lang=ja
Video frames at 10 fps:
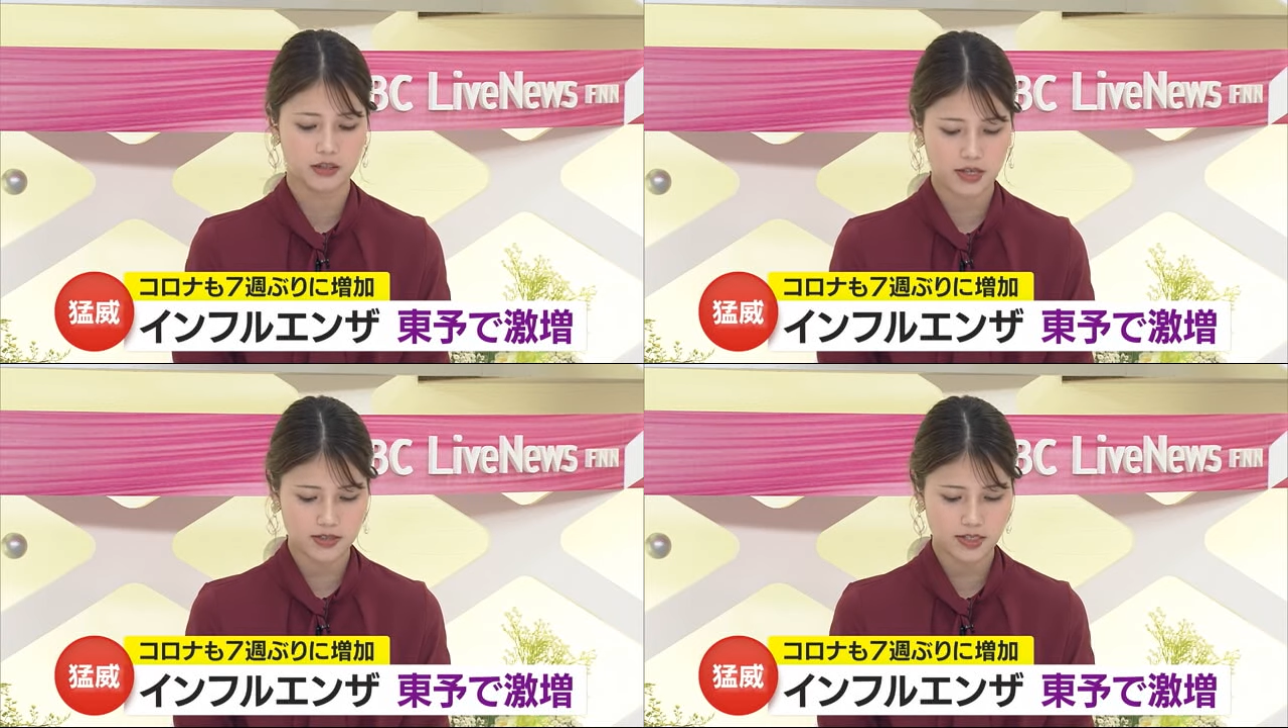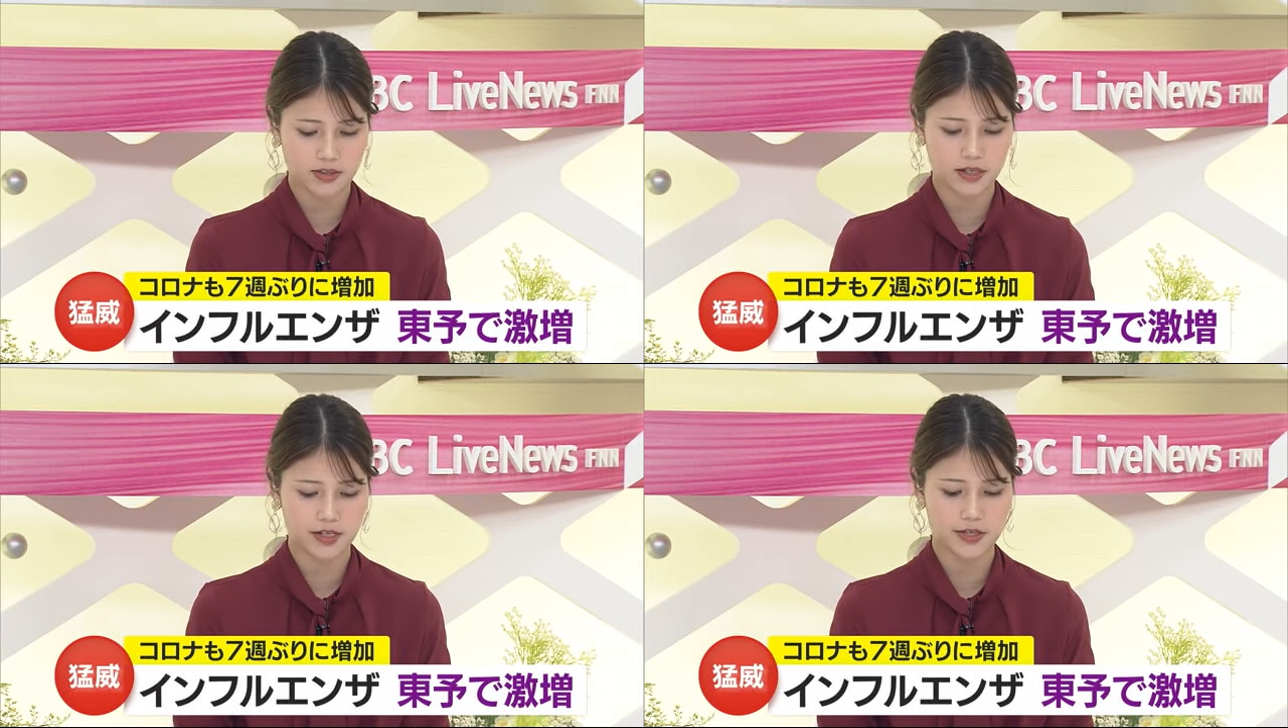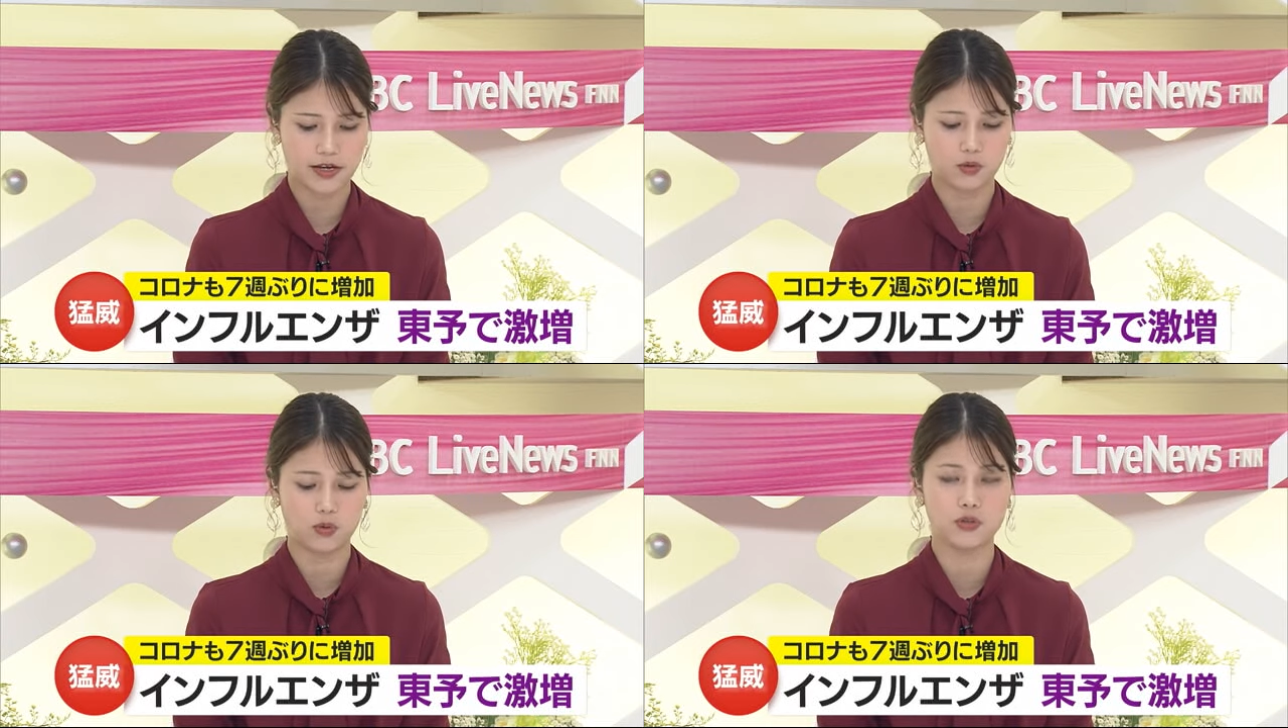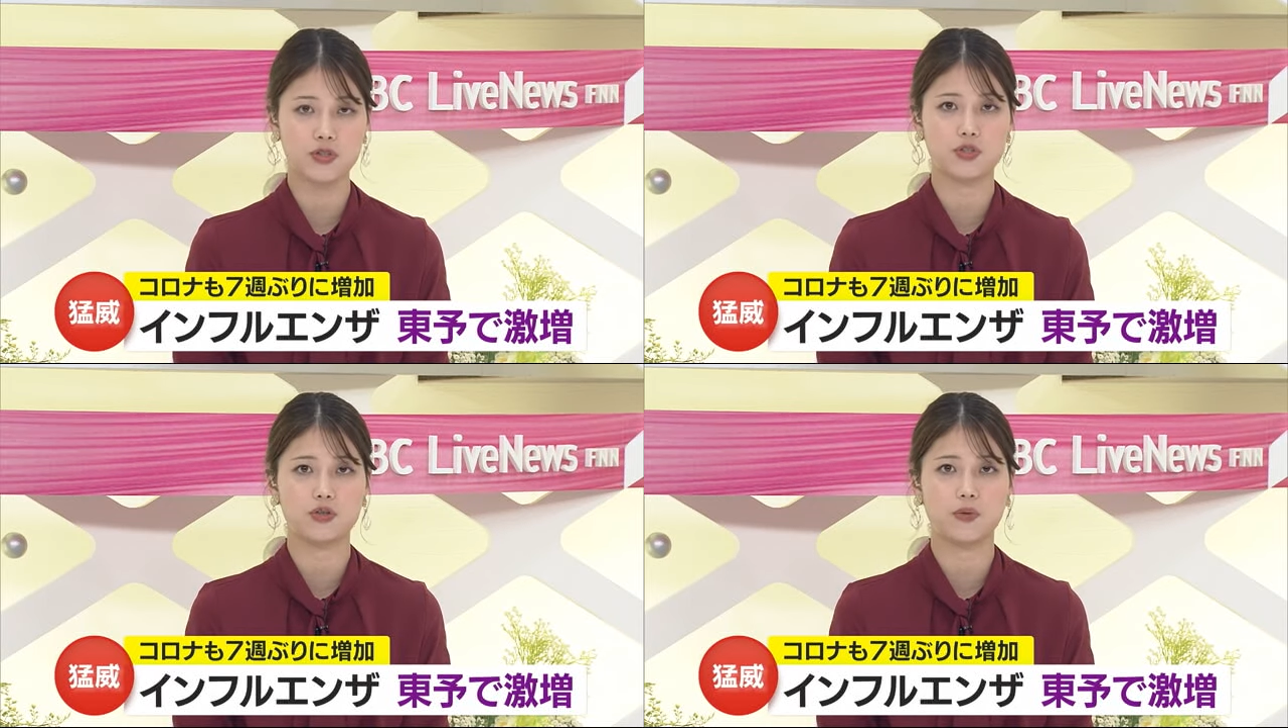県全体で今
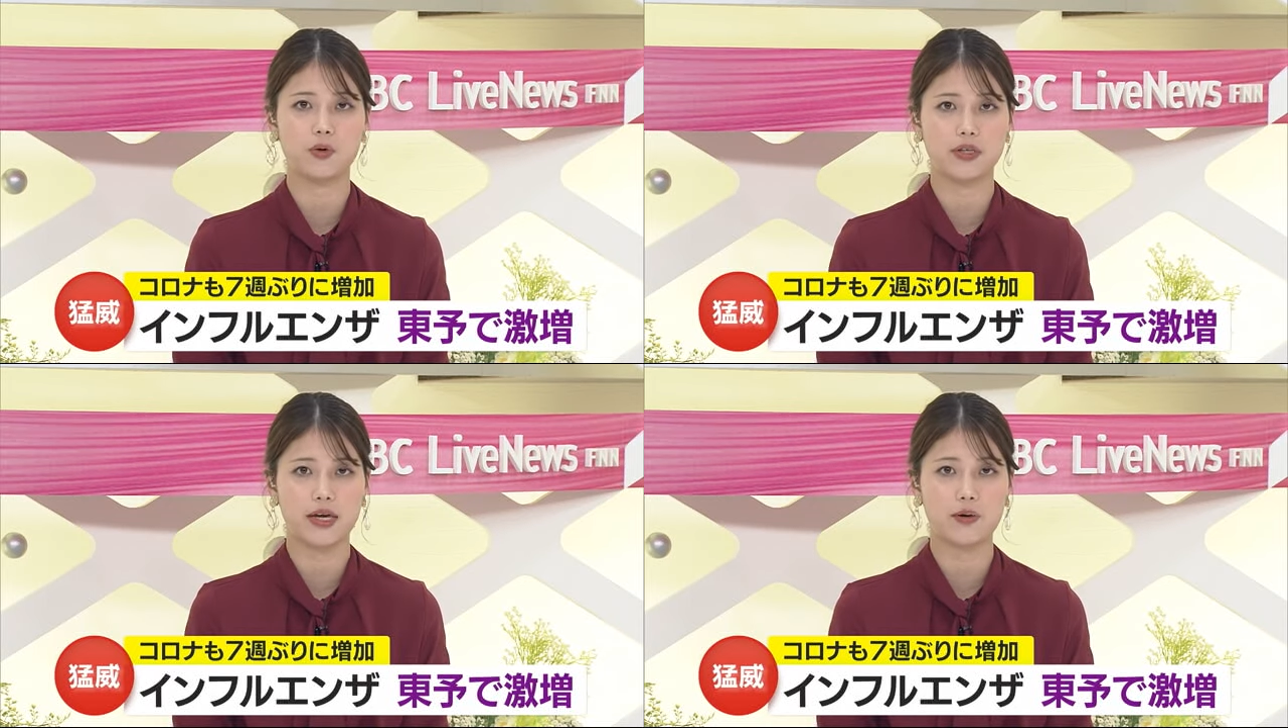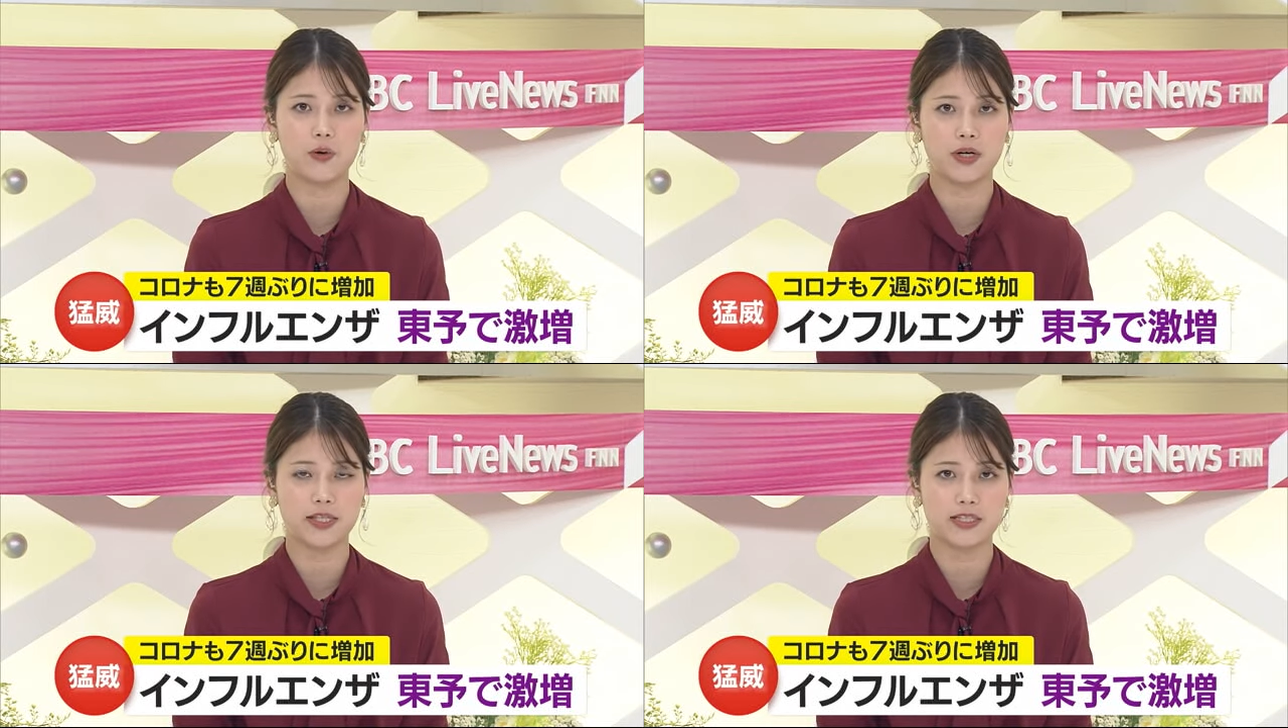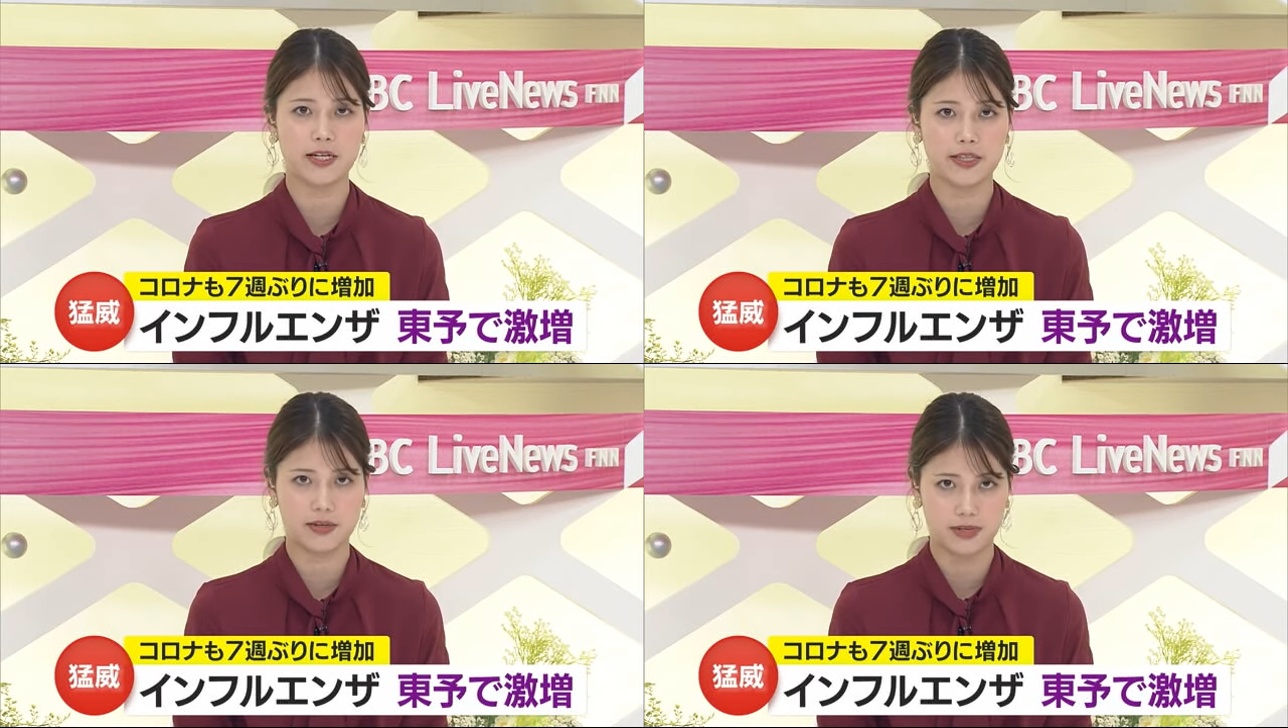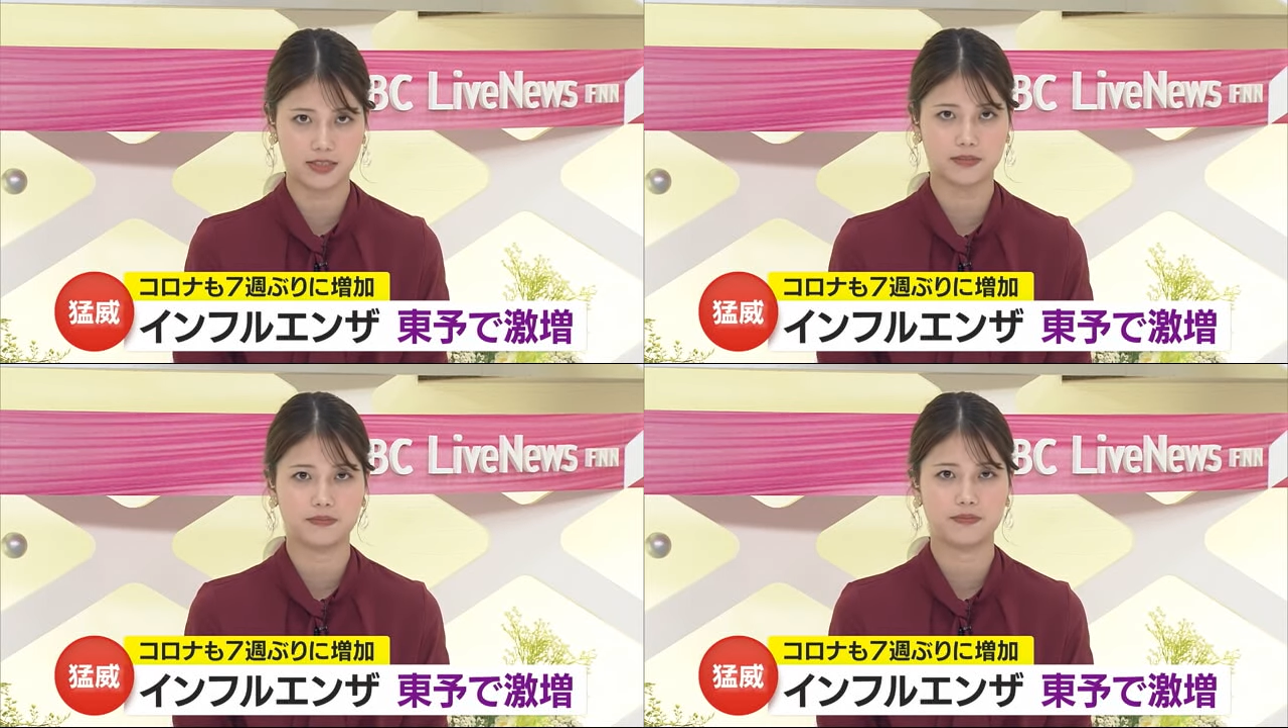週も警報が出されていま
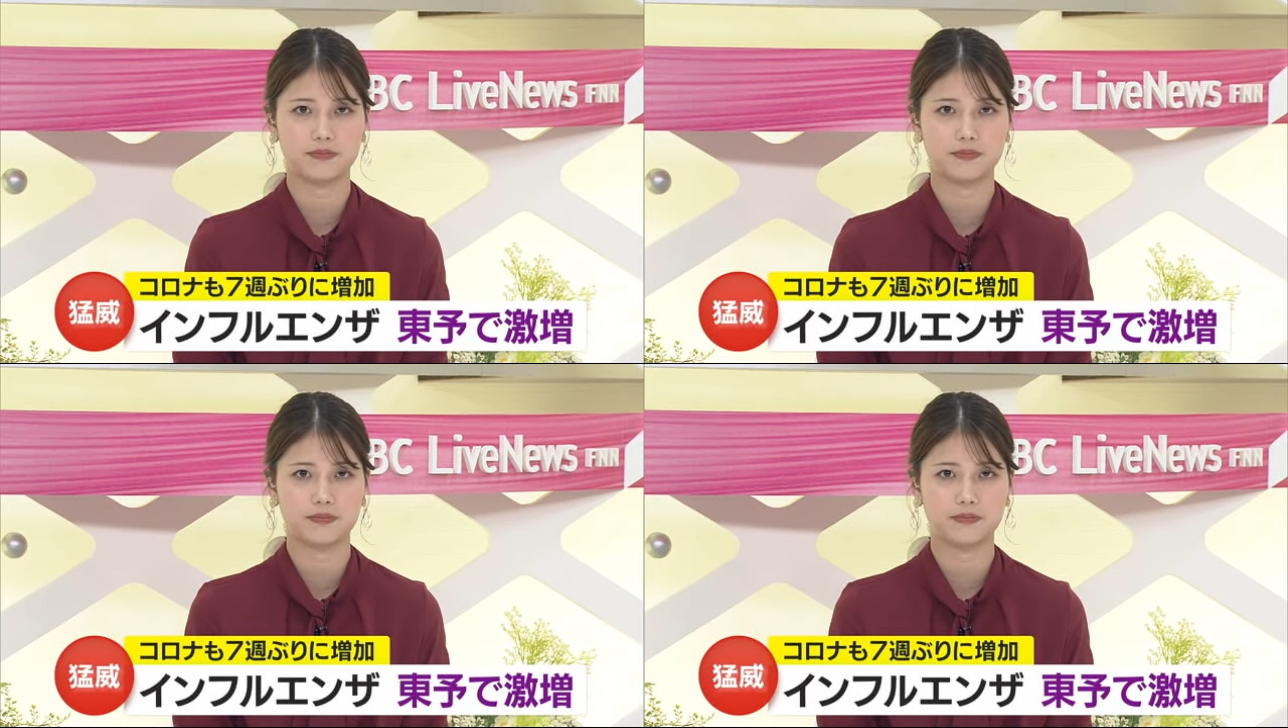す